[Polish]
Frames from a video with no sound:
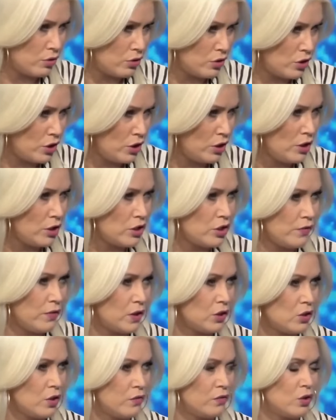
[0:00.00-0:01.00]
ci
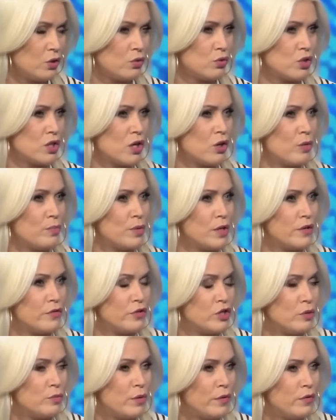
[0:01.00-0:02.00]
świadkowie, którzy jako
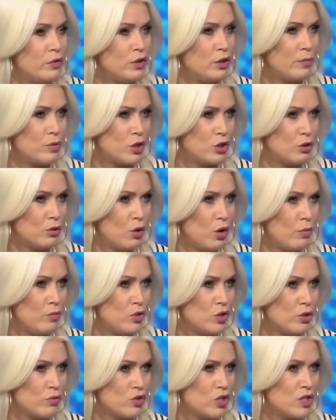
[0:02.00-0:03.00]
pierwsi powinni przed tą
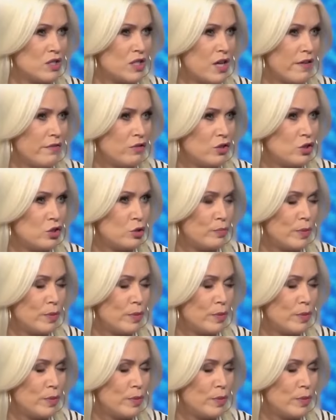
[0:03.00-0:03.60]
komisją się stawić.